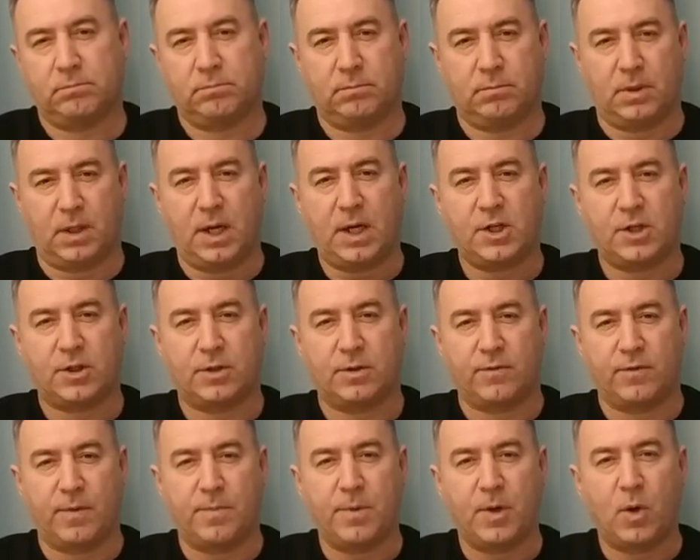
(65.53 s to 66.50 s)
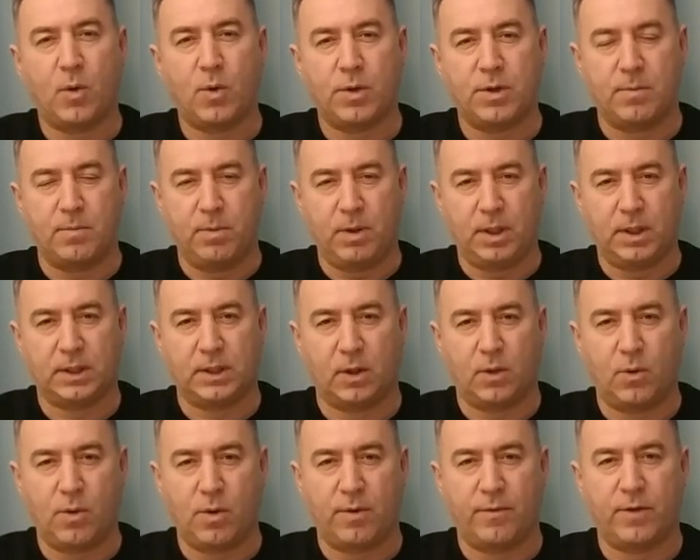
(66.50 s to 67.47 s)
Раньше в обиходе было
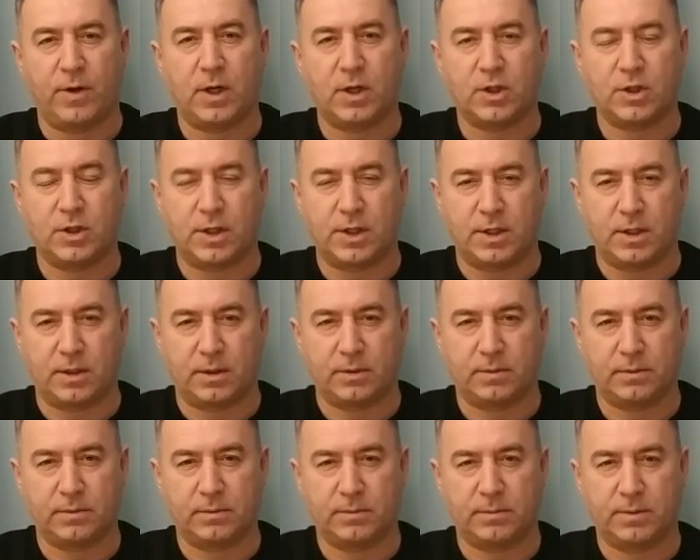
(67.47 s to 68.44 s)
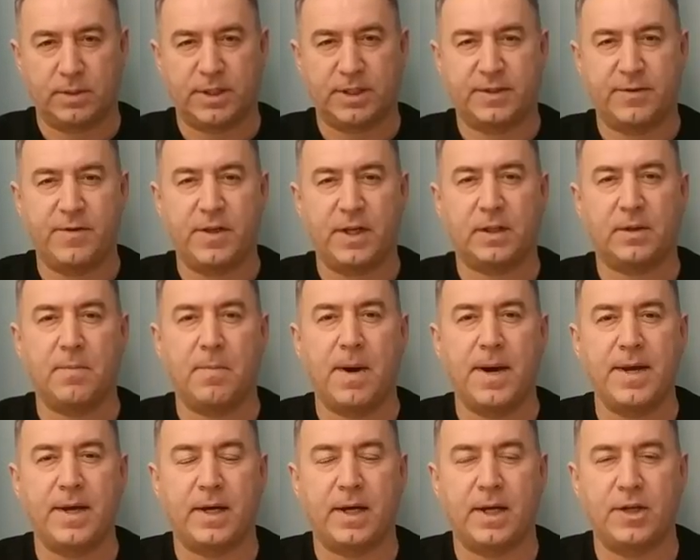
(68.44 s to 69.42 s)
такое выражение «свет
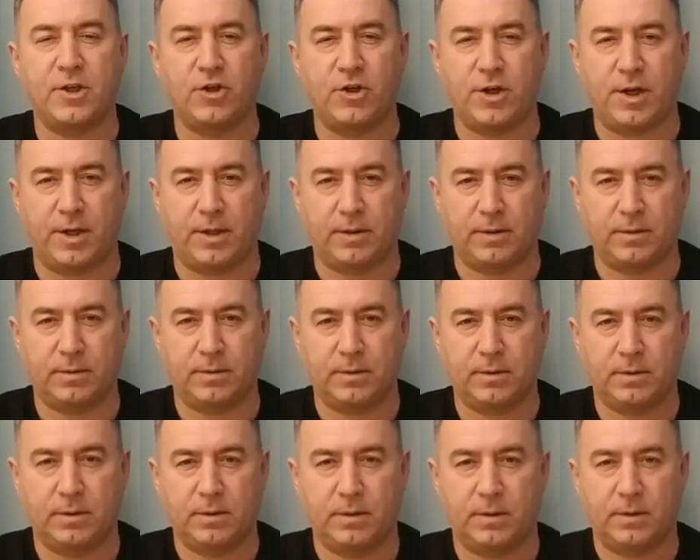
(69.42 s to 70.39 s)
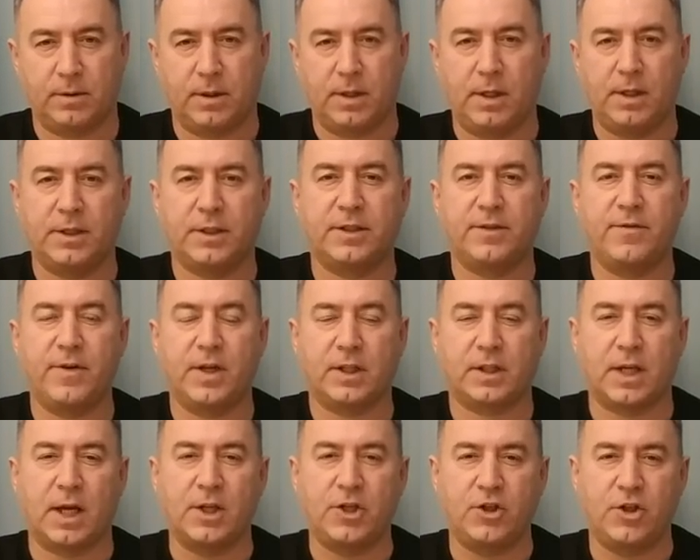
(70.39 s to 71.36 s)
моих очей» или «свет
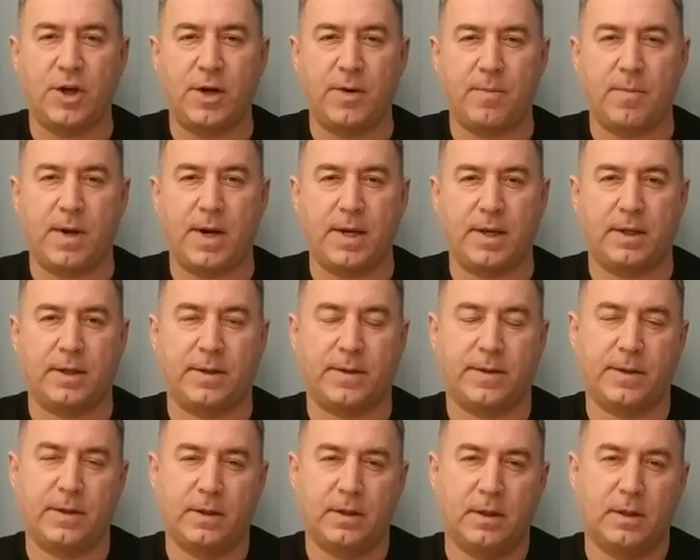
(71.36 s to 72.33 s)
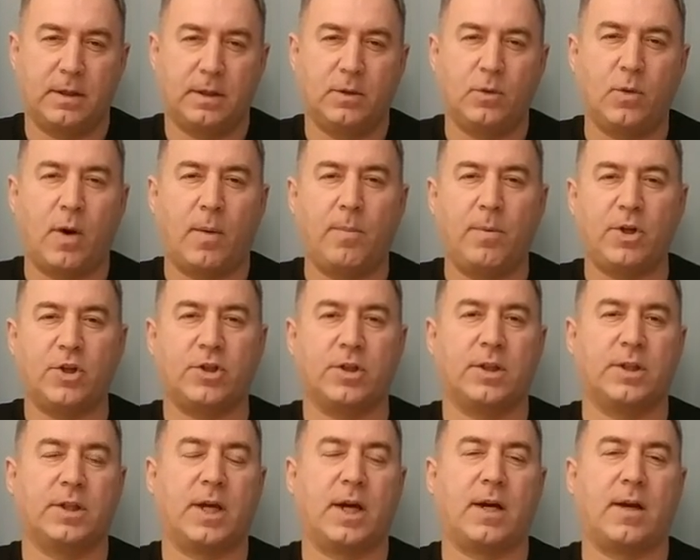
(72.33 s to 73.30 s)
очей моих». Ну,
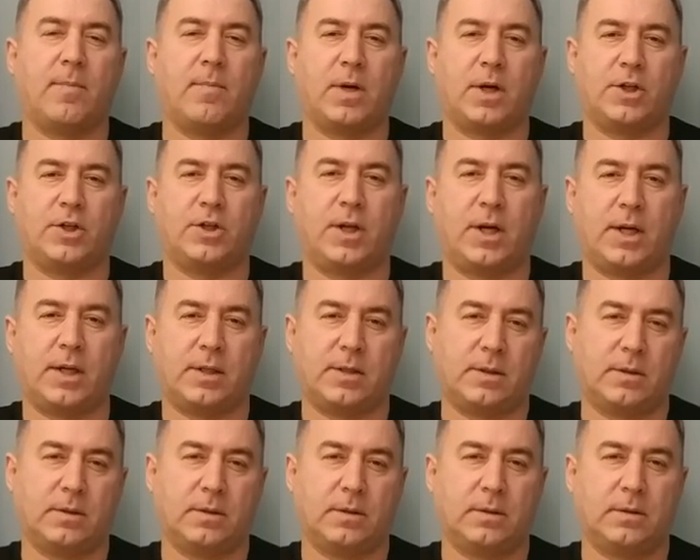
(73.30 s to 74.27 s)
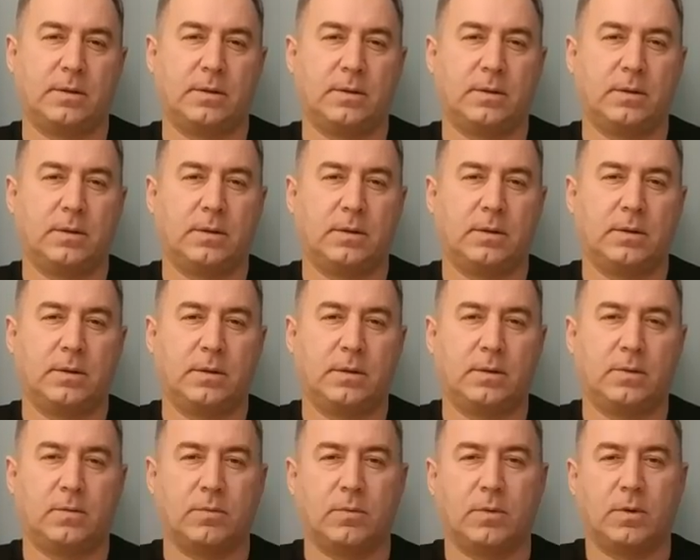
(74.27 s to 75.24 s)
обычно так обращались
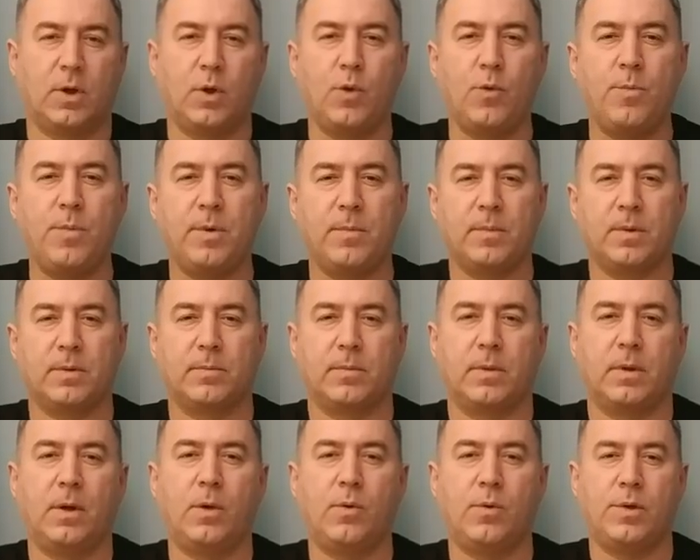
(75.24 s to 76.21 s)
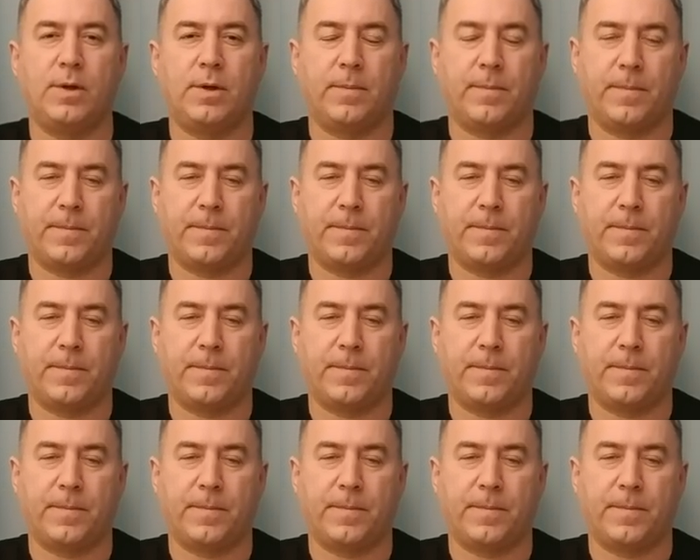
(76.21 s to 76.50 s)
ну, к любимым людям.